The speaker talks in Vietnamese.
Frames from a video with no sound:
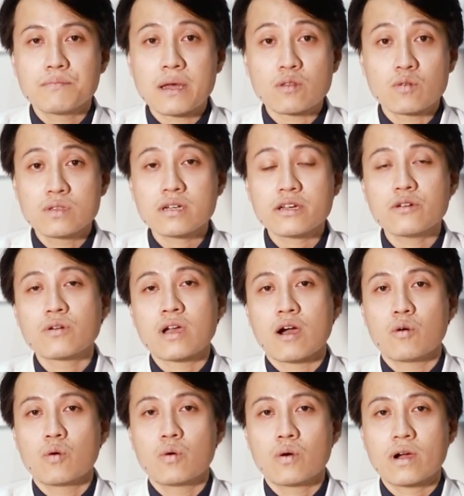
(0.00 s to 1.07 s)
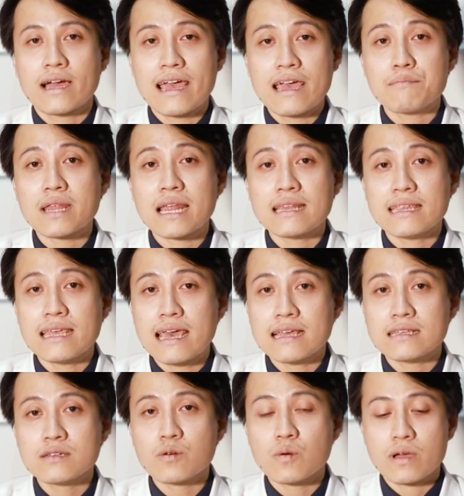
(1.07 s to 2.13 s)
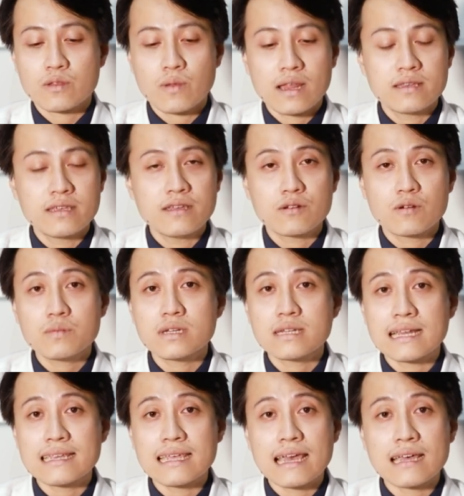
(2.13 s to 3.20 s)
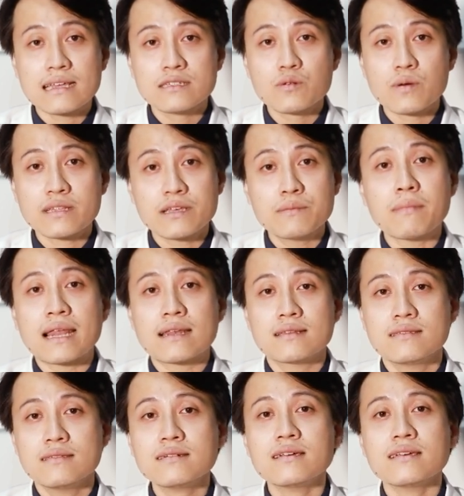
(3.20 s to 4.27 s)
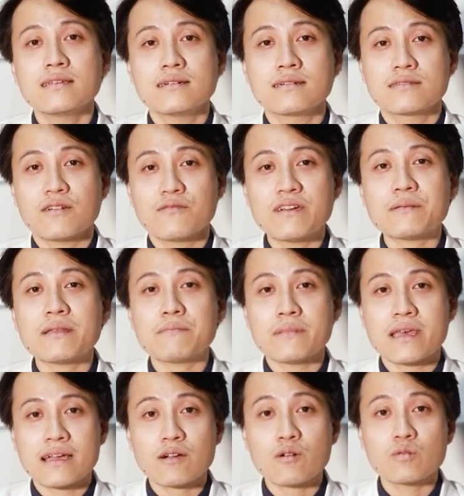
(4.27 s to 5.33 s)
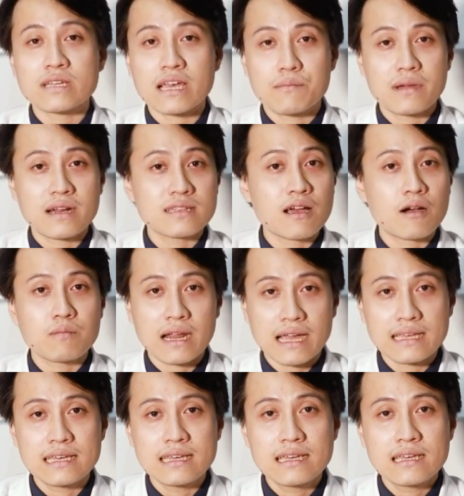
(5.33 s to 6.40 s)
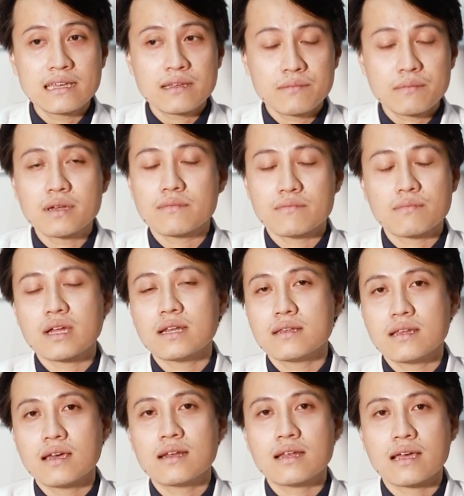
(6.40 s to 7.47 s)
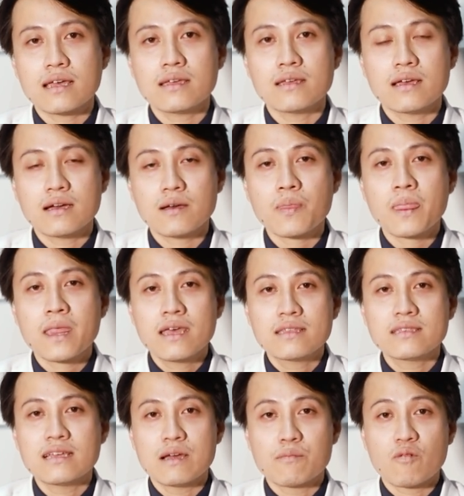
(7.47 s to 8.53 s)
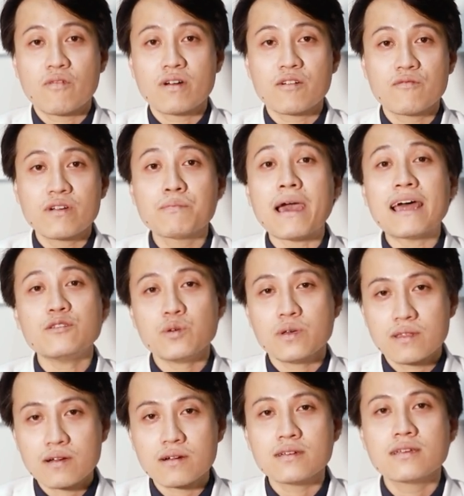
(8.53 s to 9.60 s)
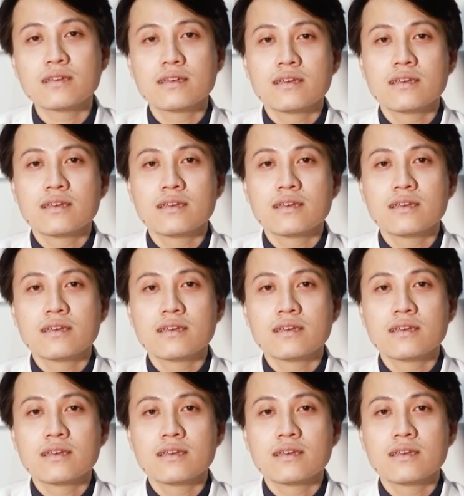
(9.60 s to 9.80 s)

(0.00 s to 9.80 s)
ban tổ chức yêu cầu khám đánh giá sức khỏe toàn diện cũng như đánh giá sức khỏe tim mạch trước khi được cho phép tham gia các cuộc chạy marathon này. Bệnh nhân này chỉ là một vận động viên bán chuyên thôi.